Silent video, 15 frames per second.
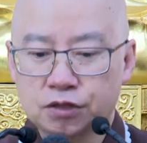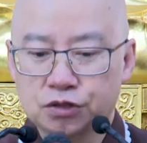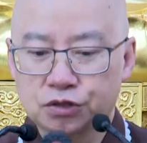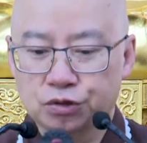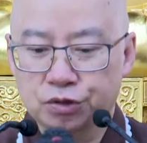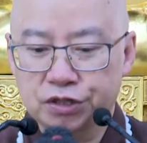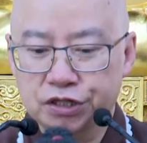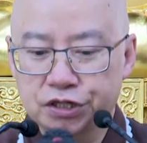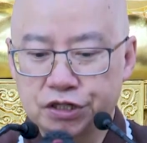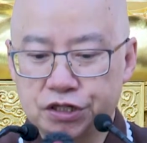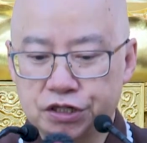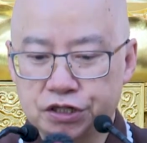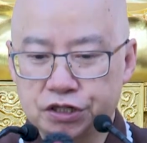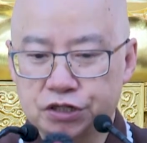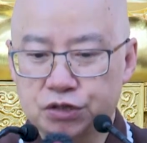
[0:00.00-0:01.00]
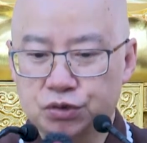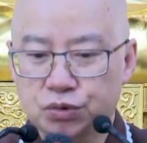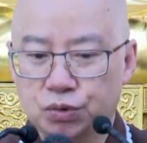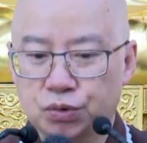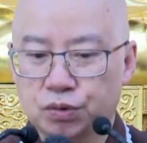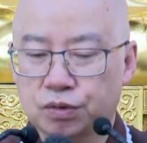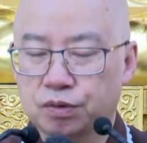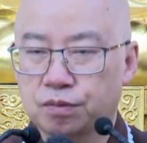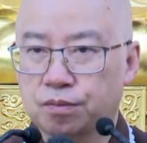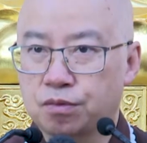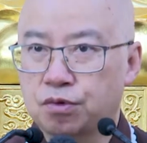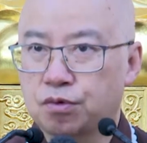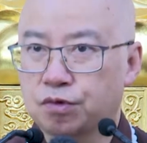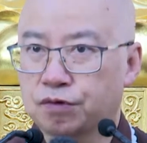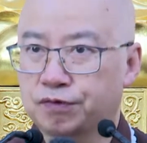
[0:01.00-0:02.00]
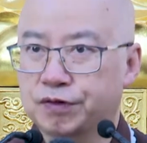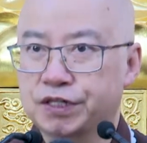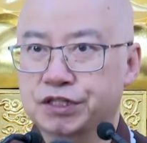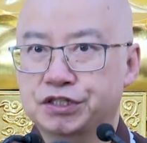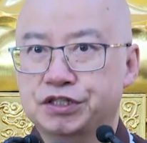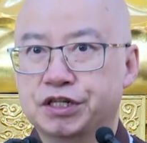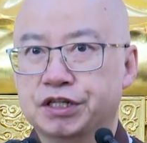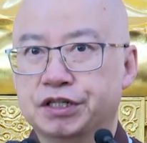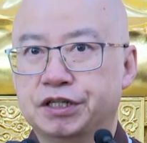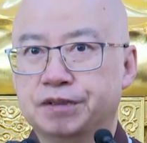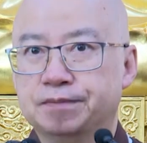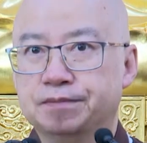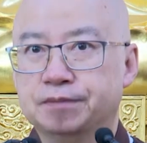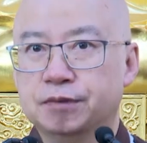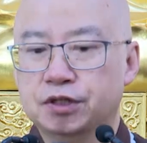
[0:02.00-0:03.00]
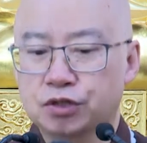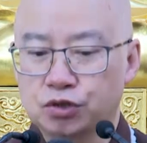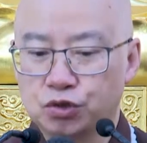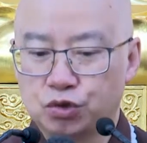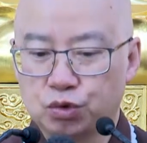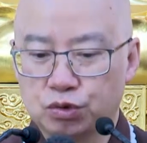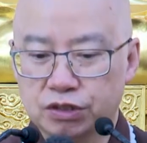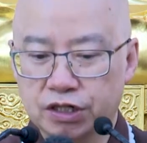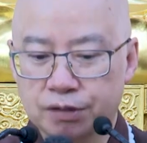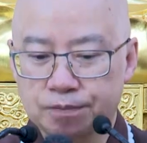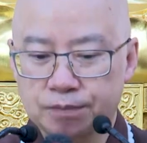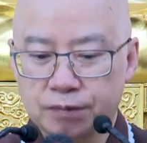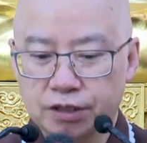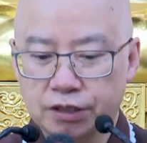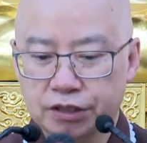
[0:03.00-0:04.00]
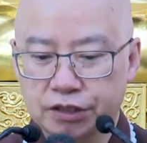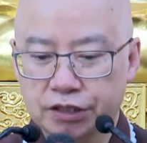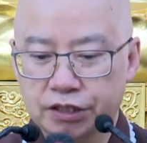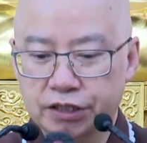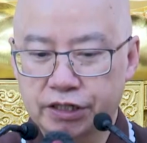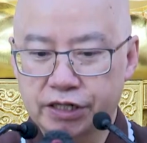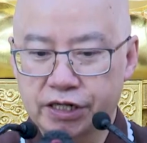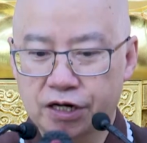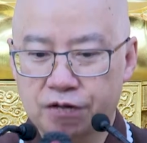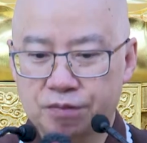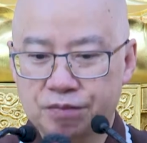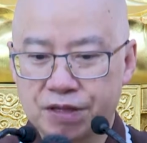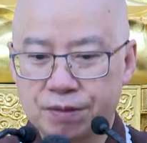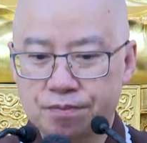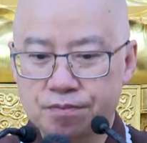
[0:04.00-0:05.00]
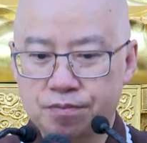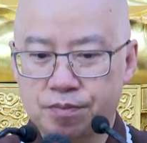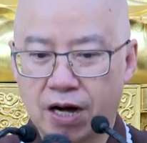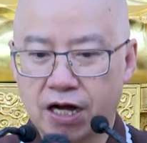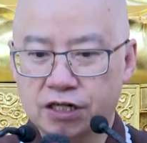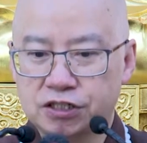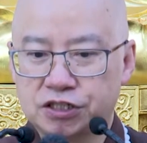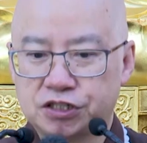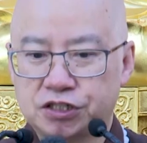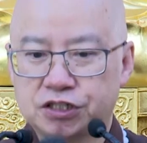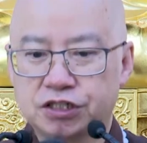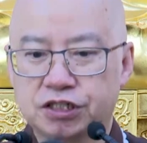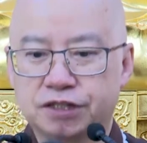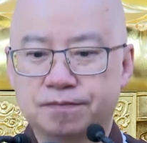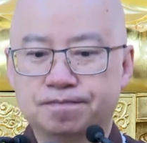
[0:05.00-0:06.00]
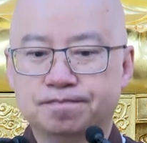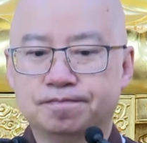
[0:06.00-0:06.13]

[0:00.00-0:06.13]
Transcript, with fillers: 所以一饮一足，莫非前定。做人一定要明白事理。